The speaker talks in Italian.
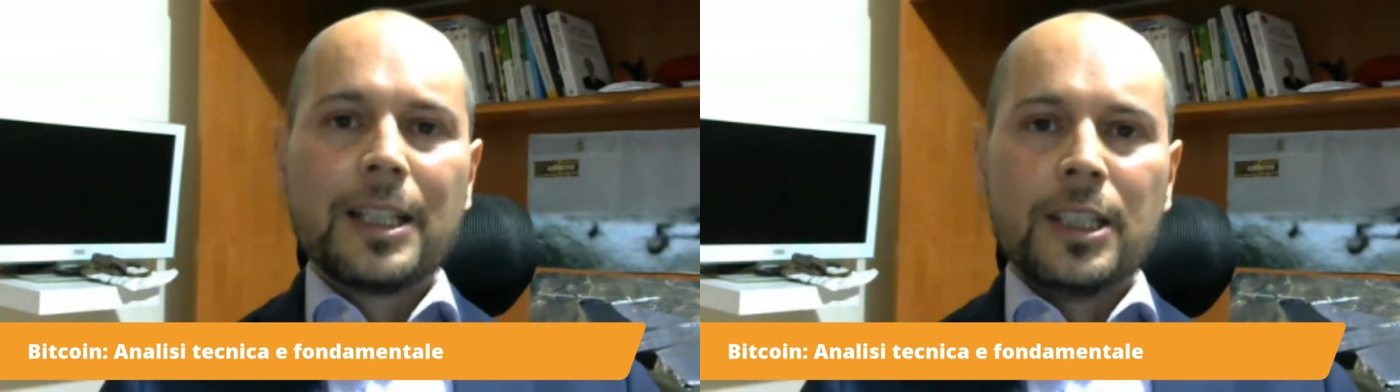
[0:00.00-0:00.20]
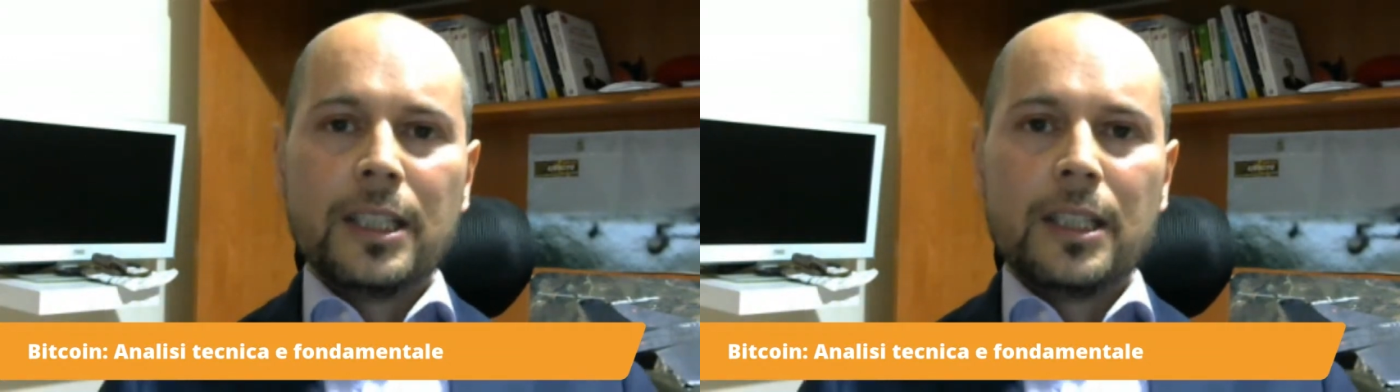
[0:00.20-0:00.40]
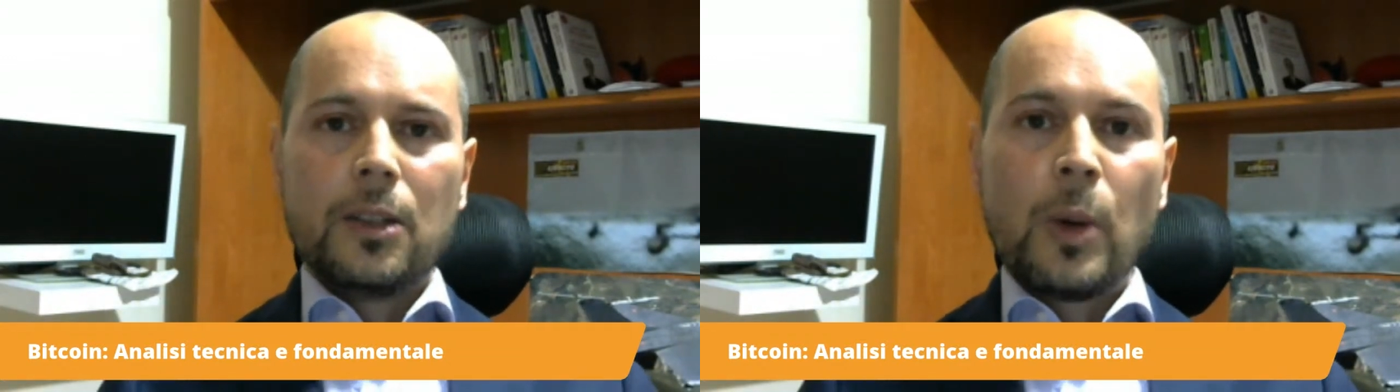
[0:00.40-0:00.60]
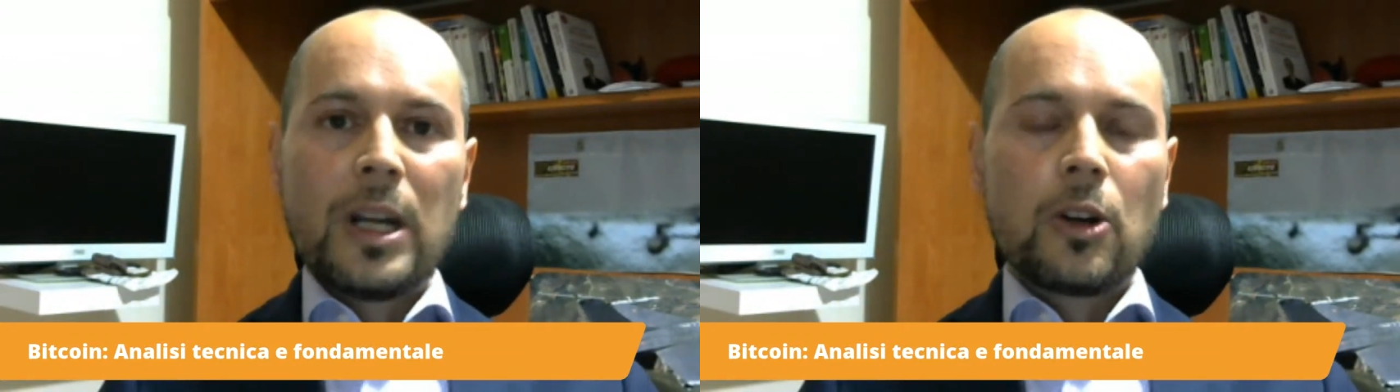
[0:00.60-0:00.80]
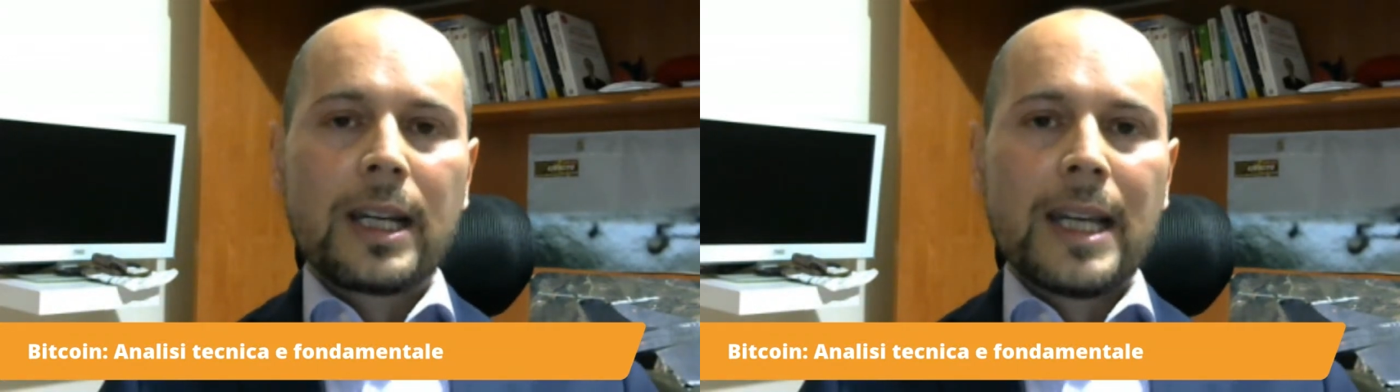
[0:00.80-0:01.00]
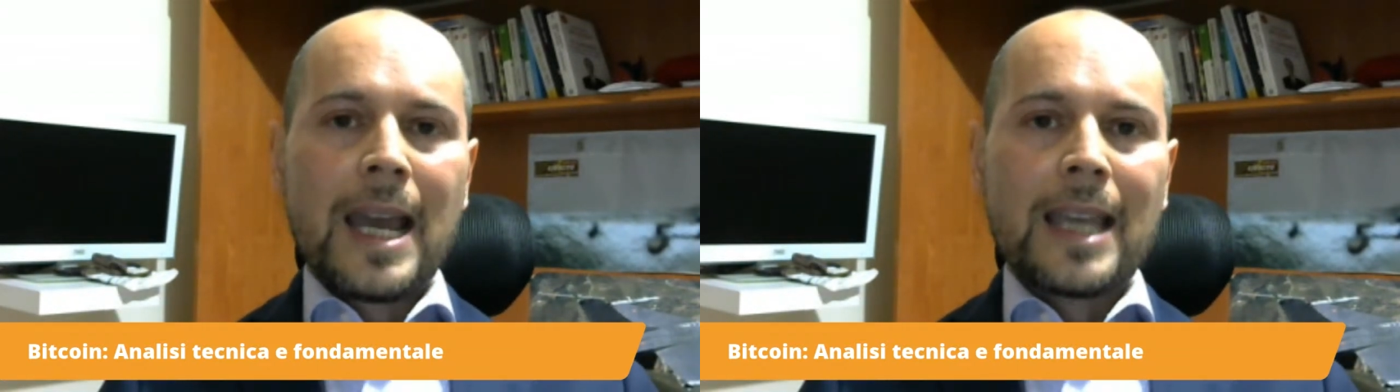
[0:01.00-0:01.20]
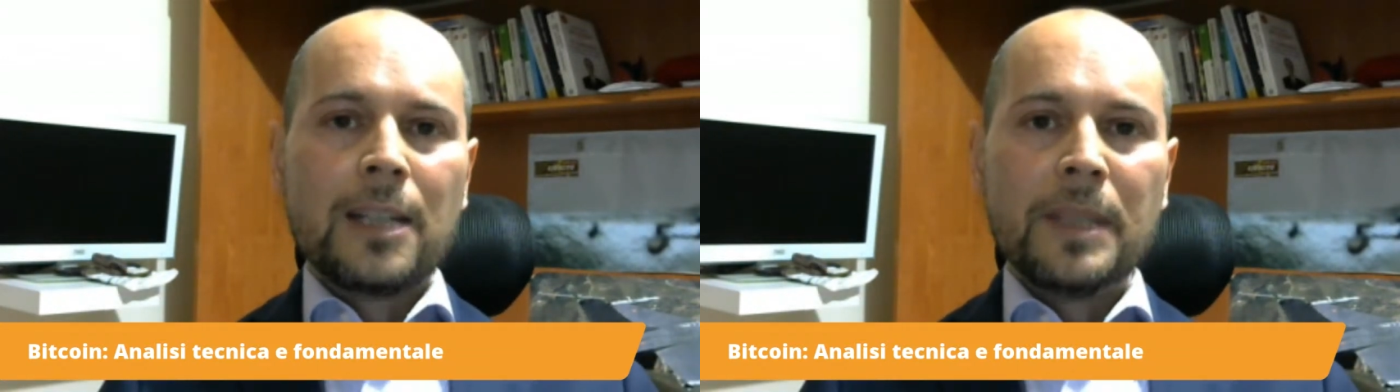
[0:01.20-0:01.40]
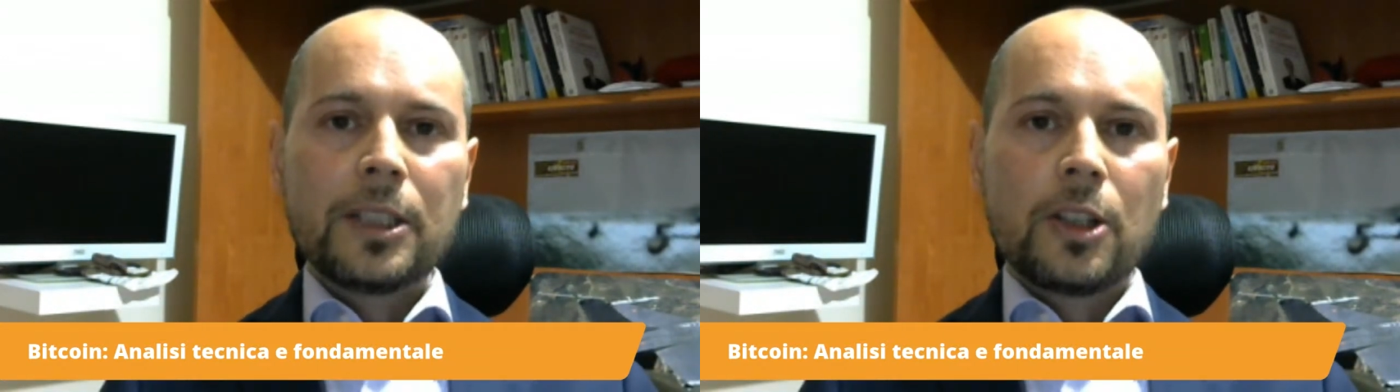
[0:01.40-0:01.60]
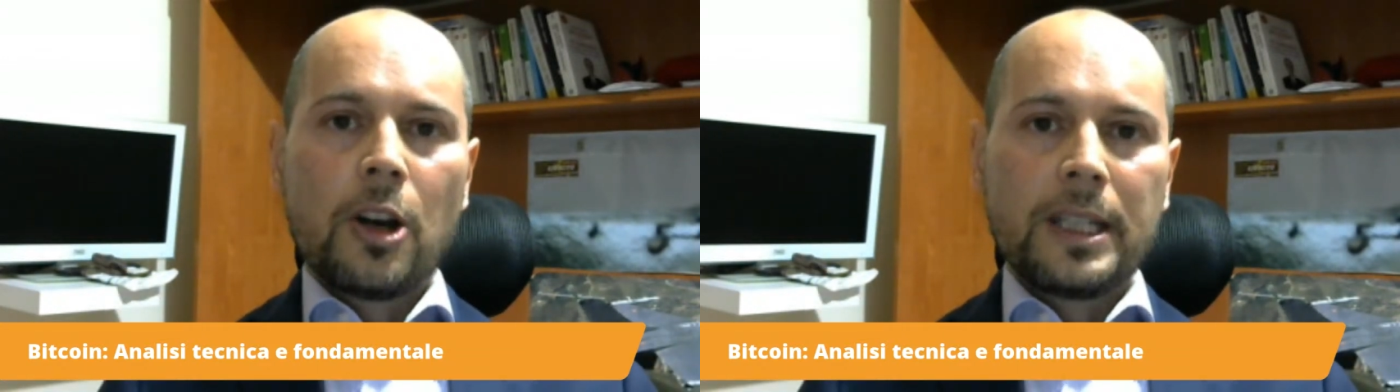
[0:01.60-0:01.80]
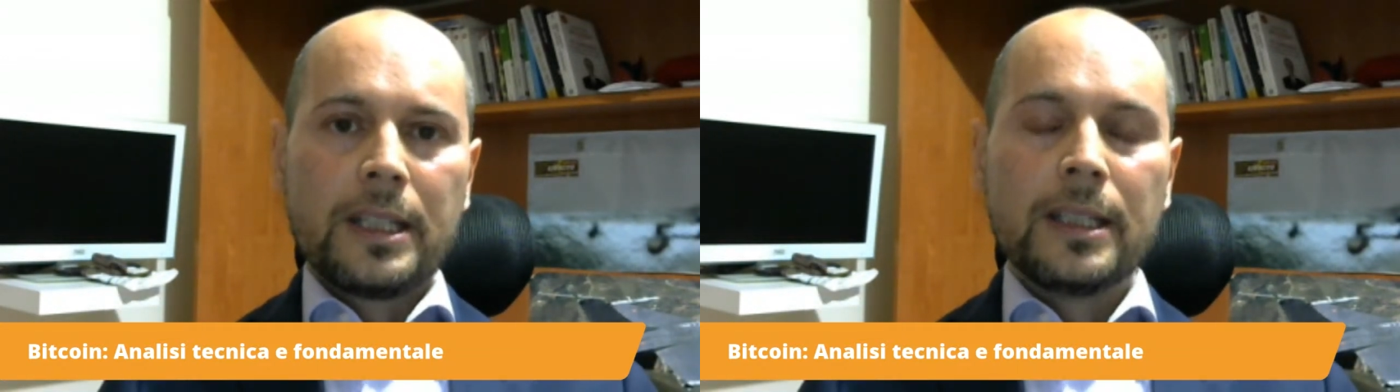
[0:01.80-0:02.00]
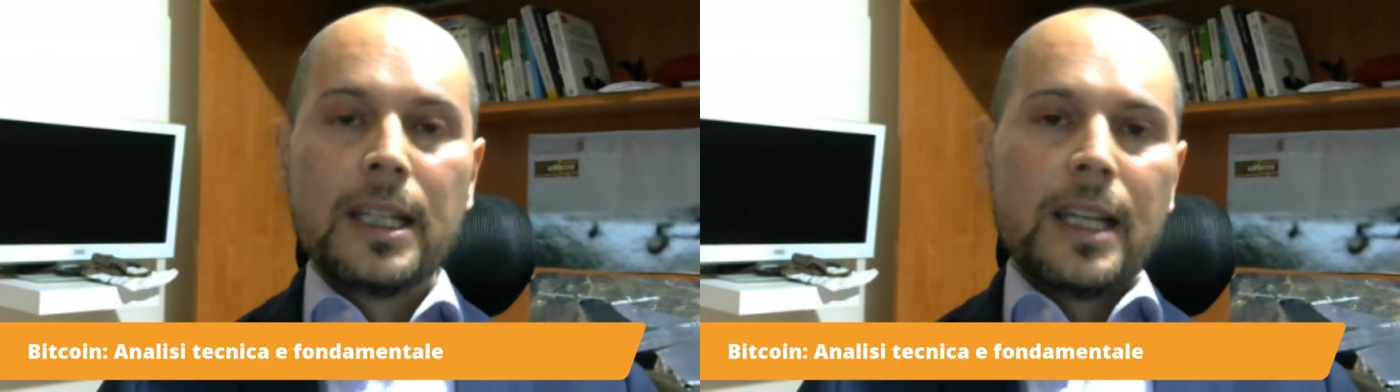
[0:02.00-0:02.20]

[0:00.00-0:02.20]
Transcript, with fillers: di quello che è il Bitcoin